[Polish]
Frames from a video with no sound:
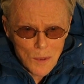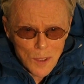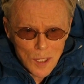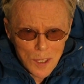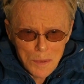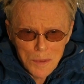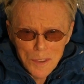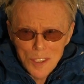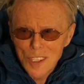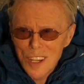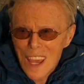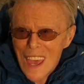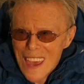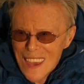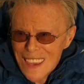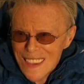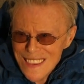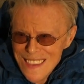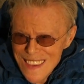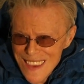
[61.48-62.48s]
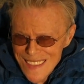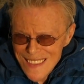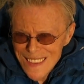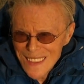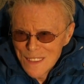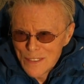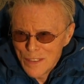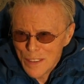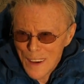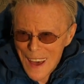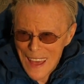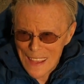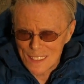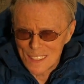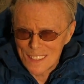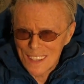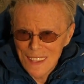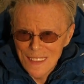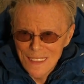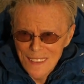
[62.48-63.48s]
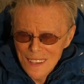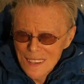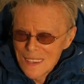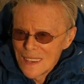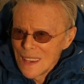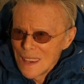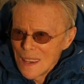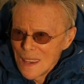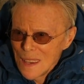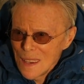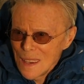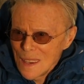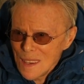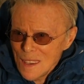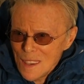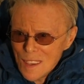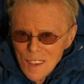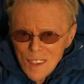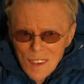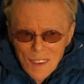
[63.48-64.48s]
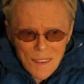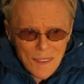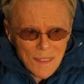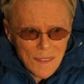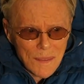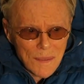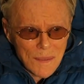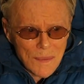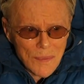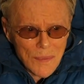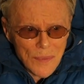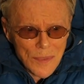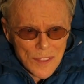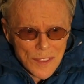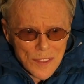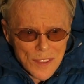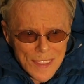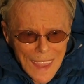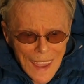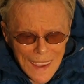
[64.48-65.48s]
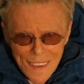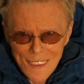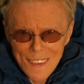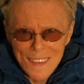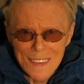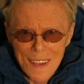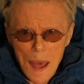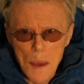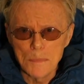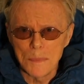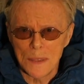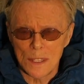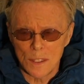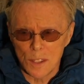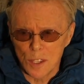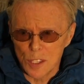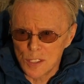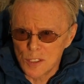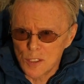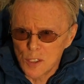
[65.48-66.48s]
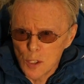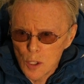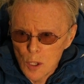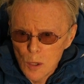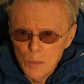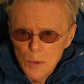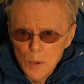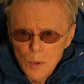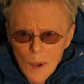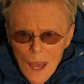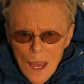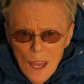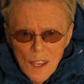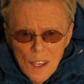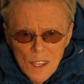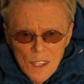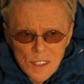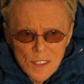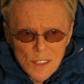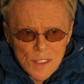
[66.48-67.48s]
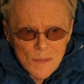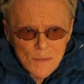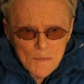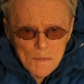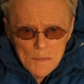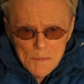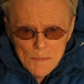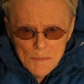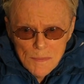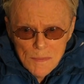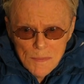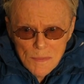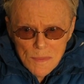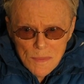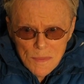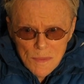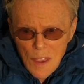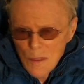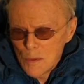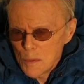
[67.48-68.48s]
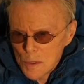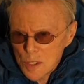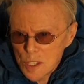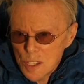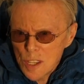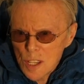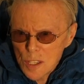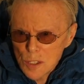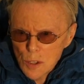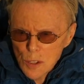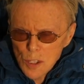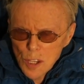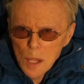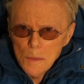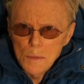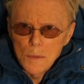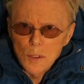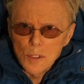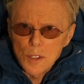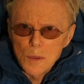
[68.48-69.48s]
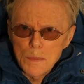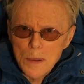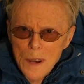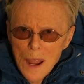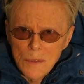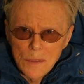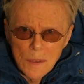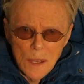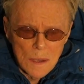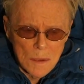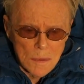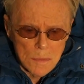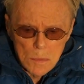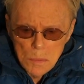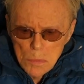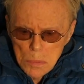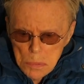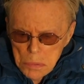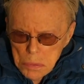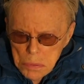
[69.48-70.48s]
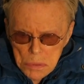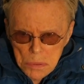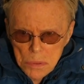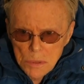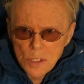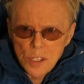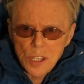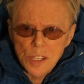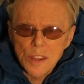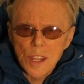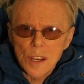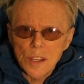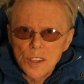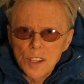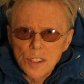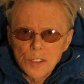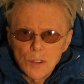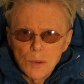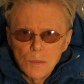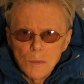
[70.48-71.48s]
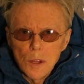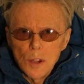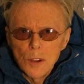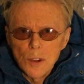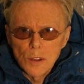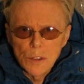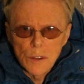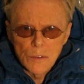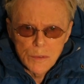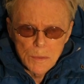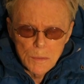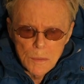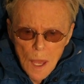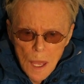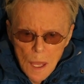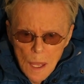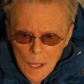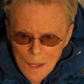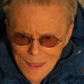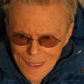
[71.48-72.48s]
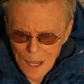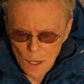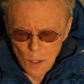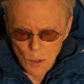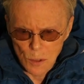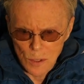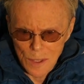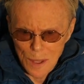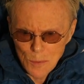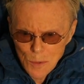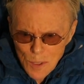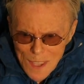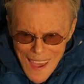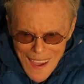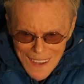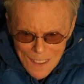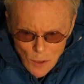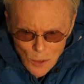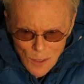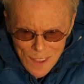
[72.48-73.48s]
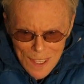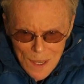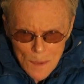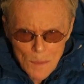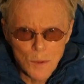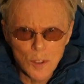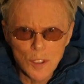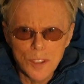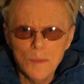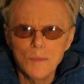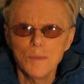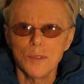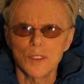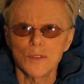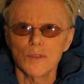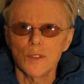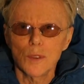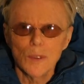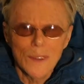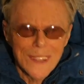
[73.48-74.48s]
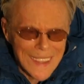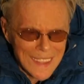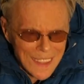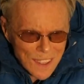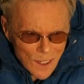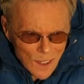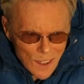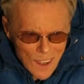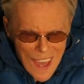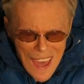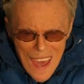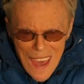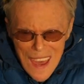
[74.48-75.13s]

może być, że jeden facet i taki zamęt zrobił z, nie wiem, 37 czy prawie 40-milionowym narodem. No jak to tak może być w ogóle? Ja tego